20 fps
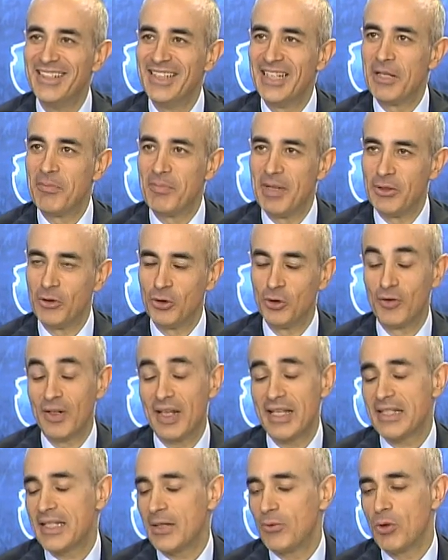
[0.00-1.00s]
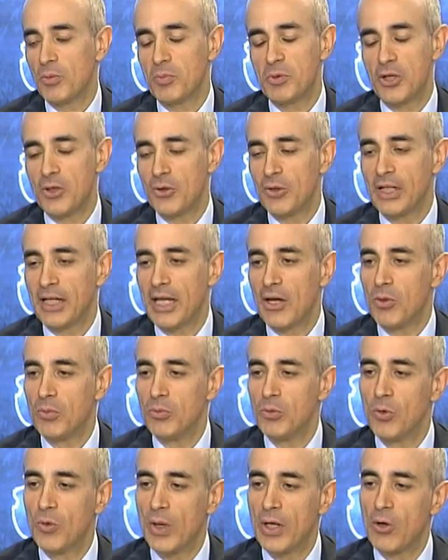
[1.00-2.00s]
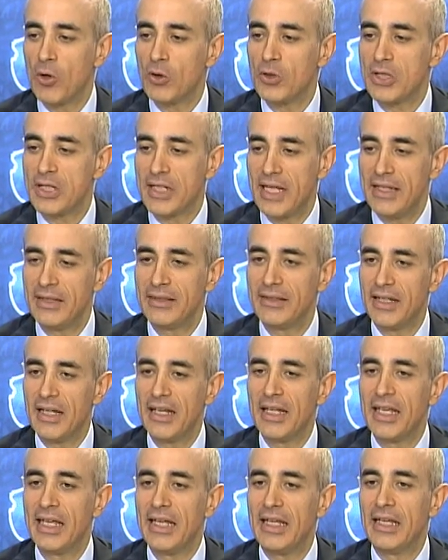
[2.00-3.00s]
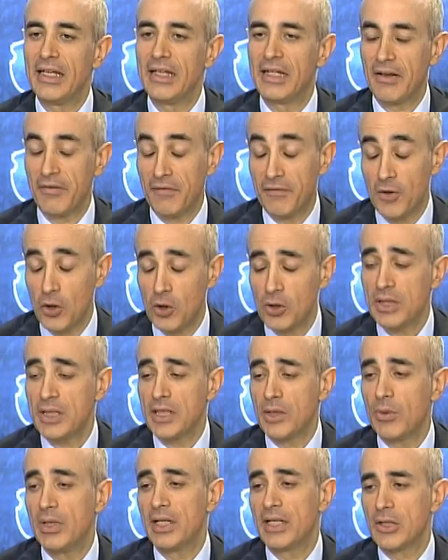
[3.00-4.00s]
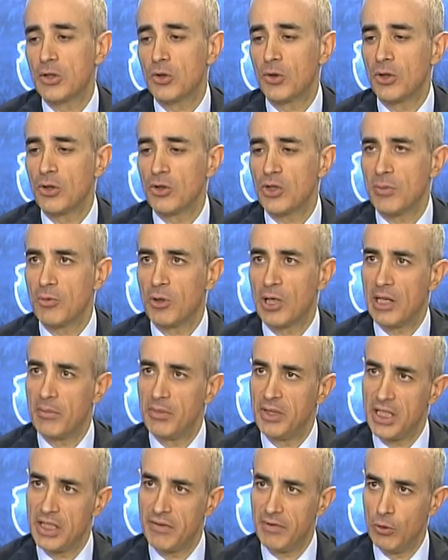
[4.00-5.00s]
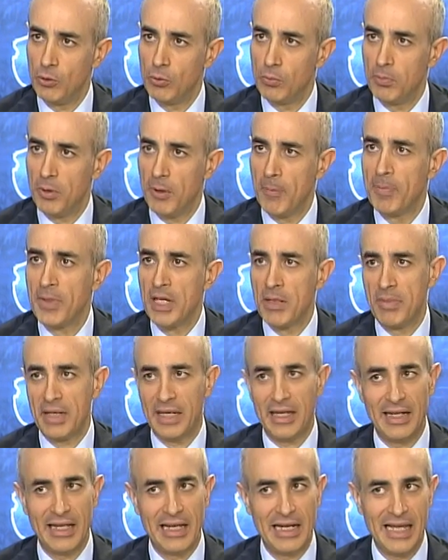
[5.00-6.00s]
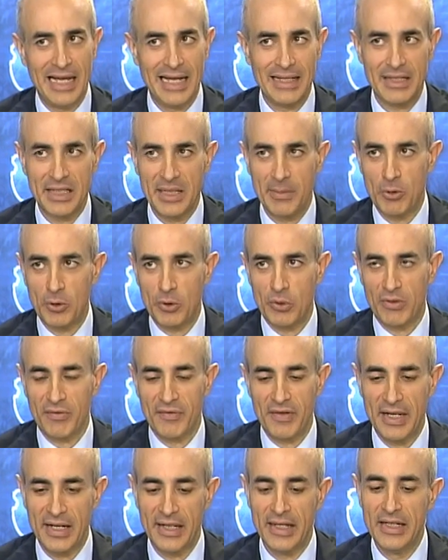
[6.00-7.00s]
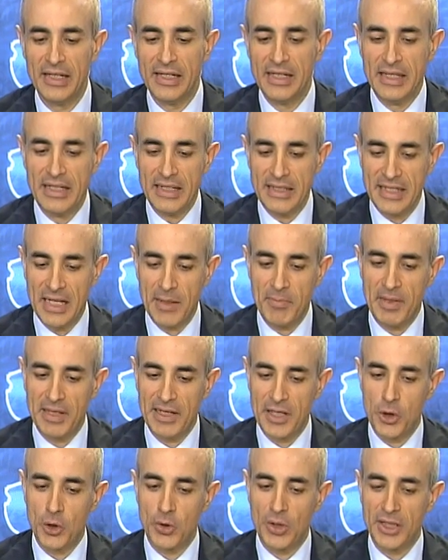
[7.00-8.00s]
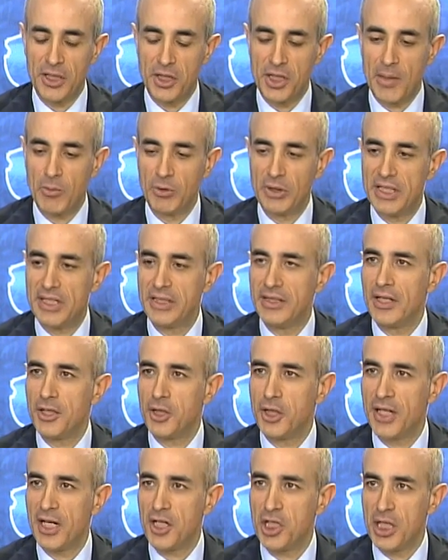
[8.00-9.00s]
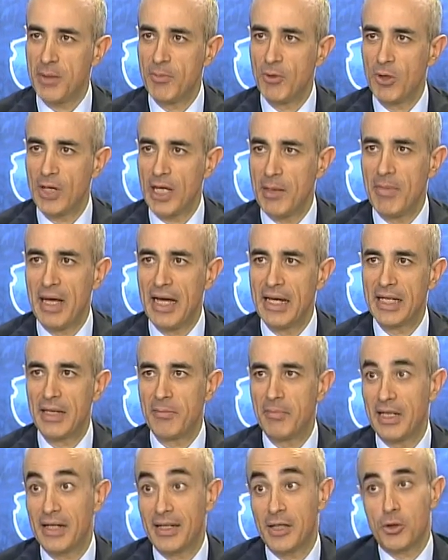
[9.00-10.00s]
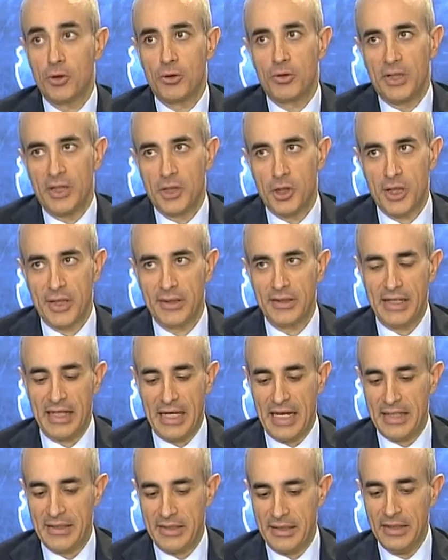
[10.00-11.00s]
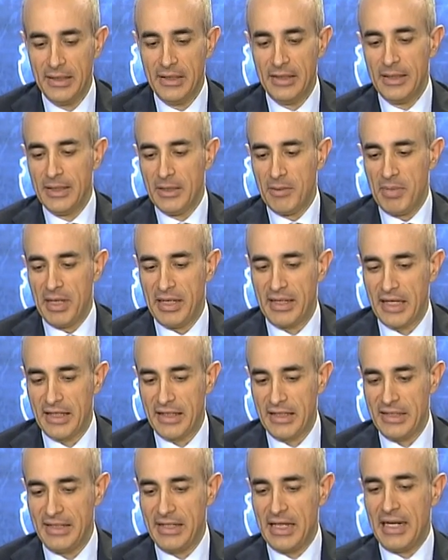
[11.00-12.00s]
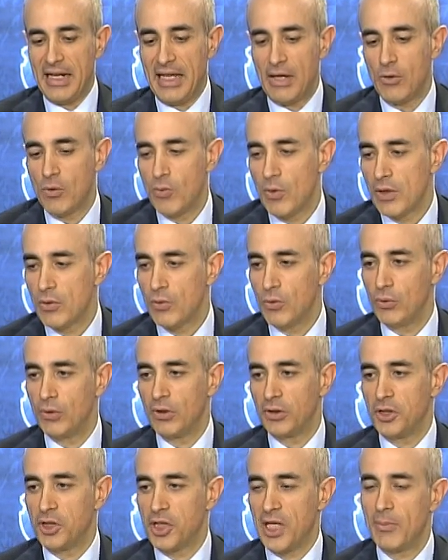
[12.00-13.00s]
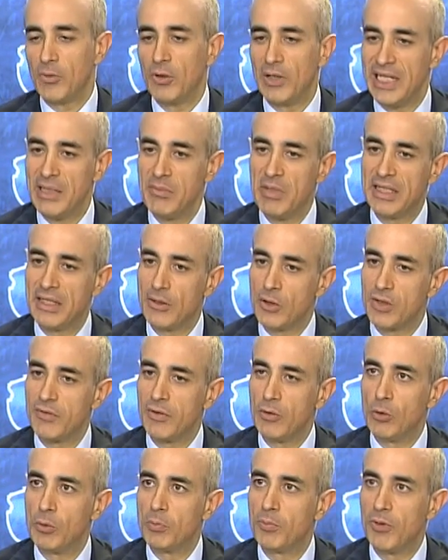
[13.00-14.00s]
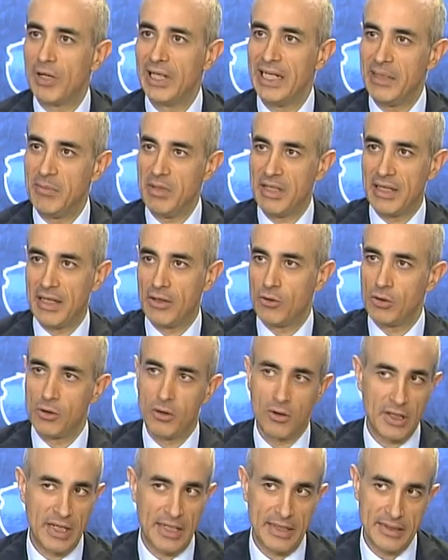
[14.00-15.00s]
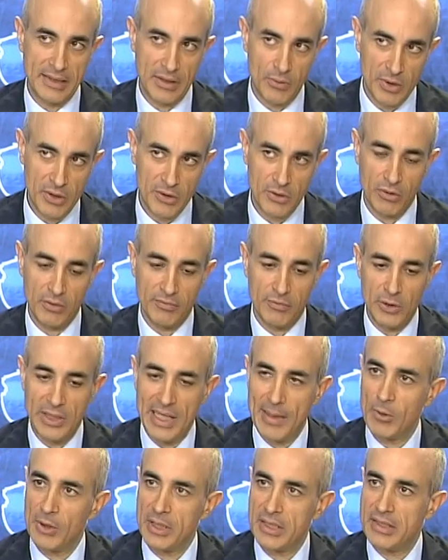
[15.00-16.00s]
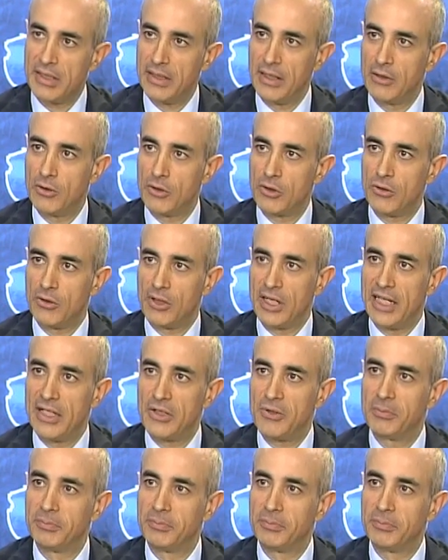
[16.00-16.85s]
Ripeto, dovrà essere un'opzione che comunque consenta e rafforzi quelli che sono i nostri programmi di sviluppo, perché le alleanze si possono fare sia per ragioni diciamo, di sinergie reciproche, ma anche per ragioni, in certi casi, perché chi si allea con qualcuno diciamo, limita lo sviluppo e limita la concorrenza. Questo non vogliamo che sia nel nostro caso.